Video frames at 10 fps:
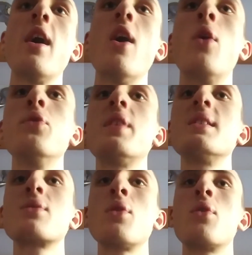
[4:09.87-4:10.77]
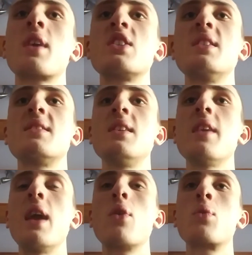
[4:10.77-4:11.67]
En utilisant le langage des signes
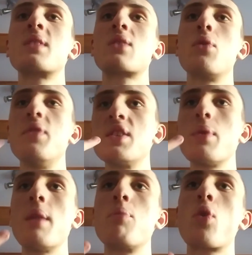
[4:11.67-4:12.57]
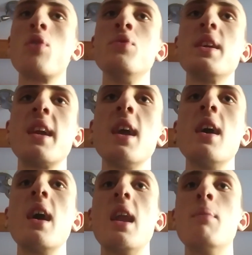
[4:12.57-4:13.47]
et le contact visuel pour communiquer,
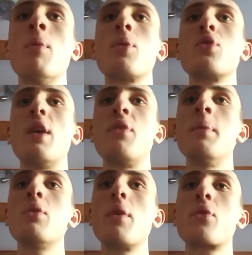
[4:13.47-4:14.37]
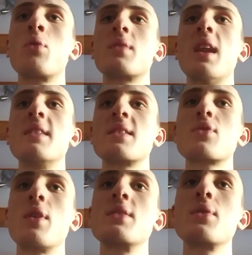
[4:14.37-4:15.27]
les membres de la famille doivent compter les uns
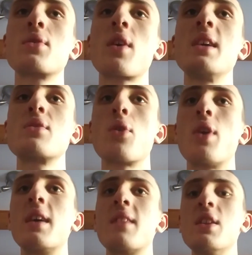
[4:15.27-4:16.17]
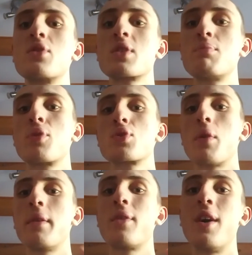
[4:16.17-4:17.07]
sur les autres et sur leur intelligence pour
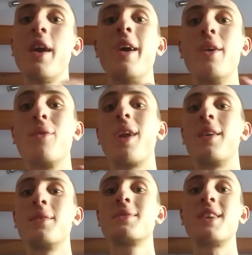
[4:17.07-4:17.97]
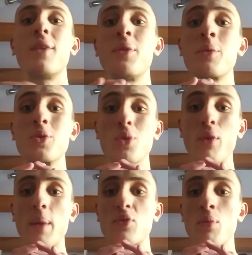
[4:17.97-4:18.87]
survivre. Voilà, c'est un film que je trouve
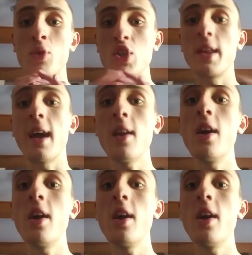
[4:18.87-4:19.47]
absolument génial.